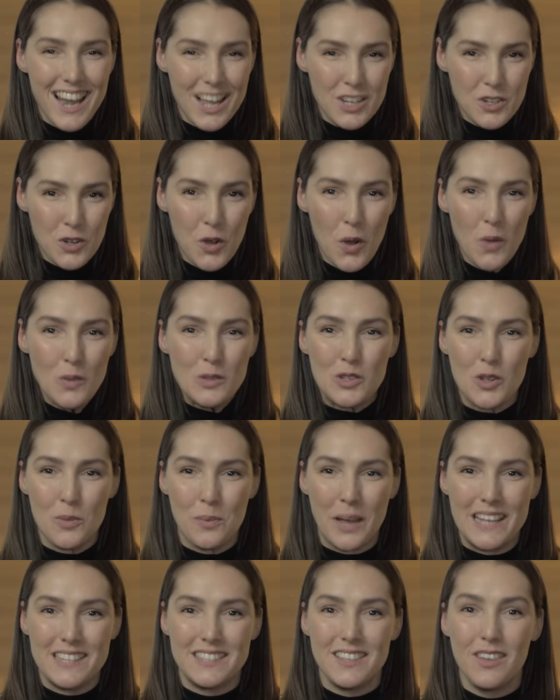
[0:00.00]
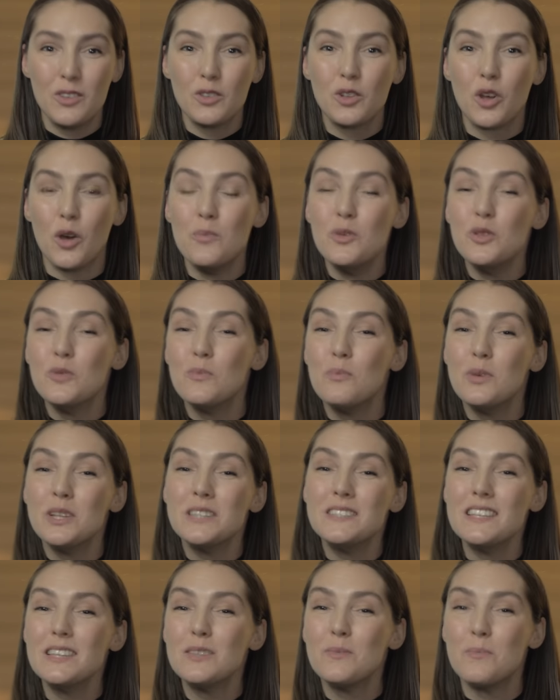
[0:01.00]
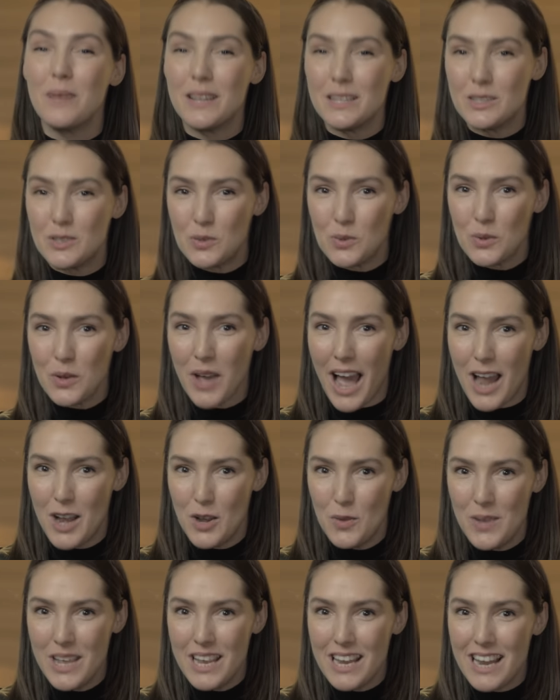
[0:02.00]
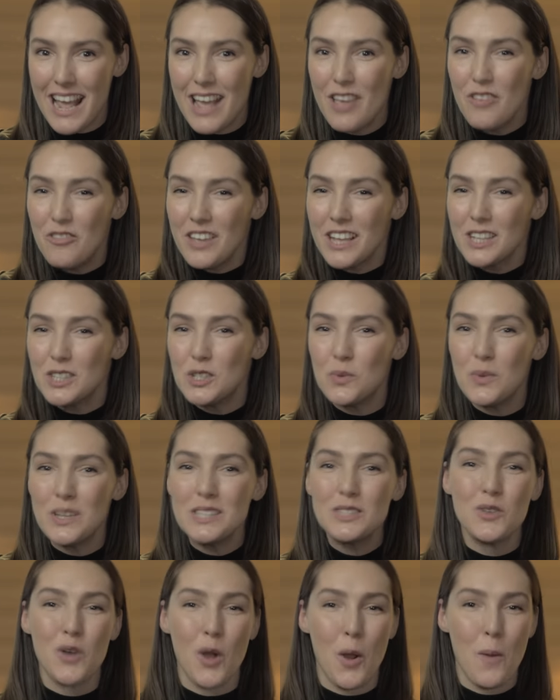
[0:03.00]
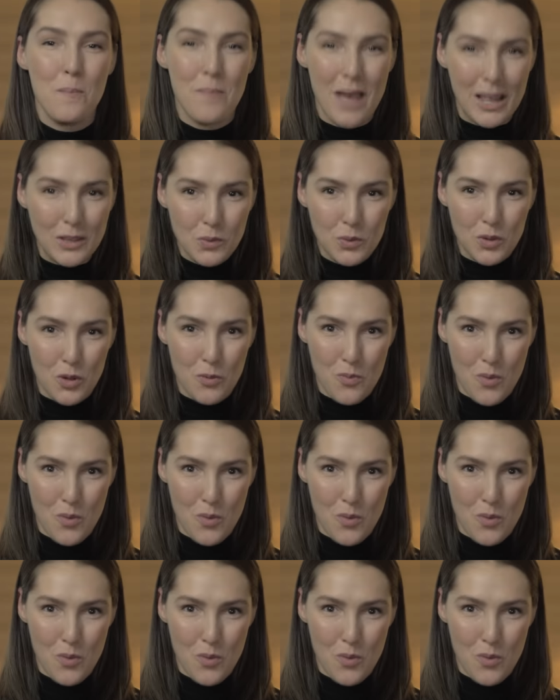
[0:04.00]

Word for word: La Joconde se présente comme une petite peinture à l'huile effectuée sur un panneau de